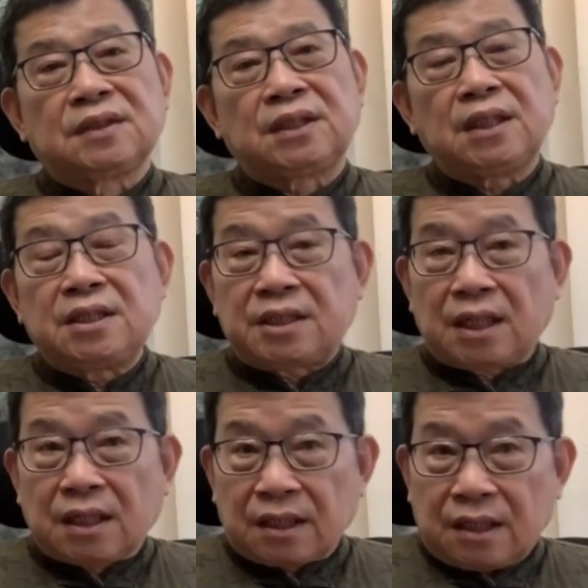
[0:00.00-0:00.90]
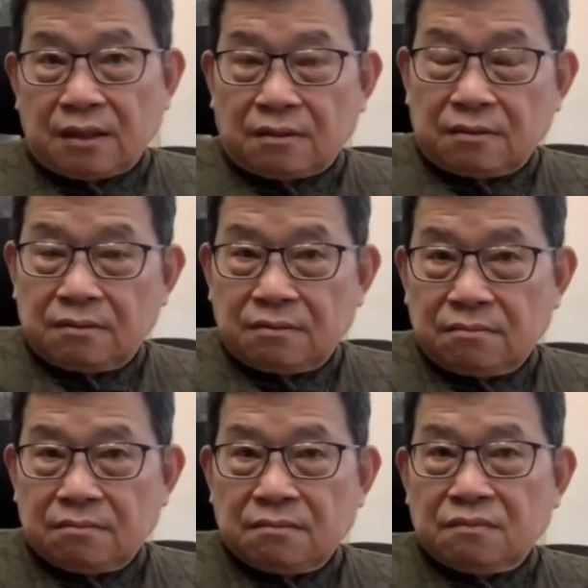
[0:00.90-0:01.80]
第一，香港你要
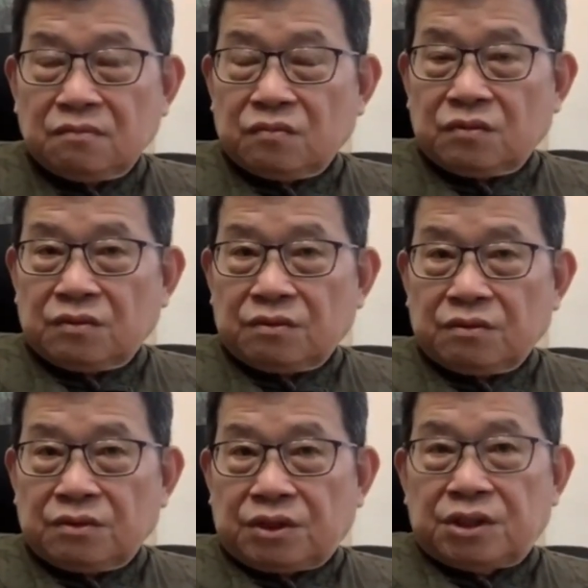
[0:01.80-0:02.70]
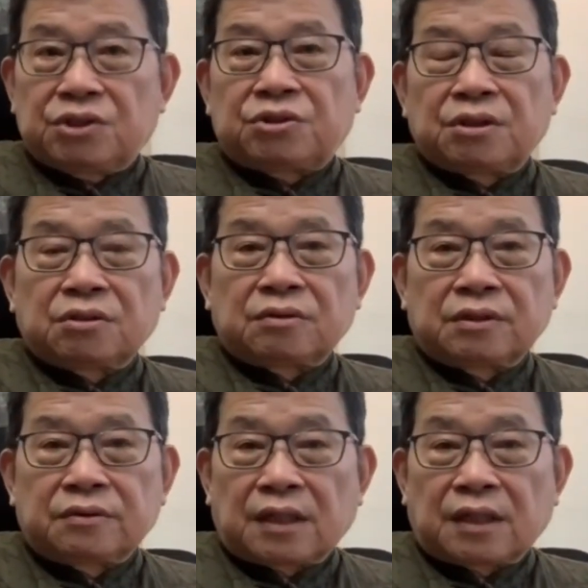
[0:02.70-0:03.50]
自觉的维护，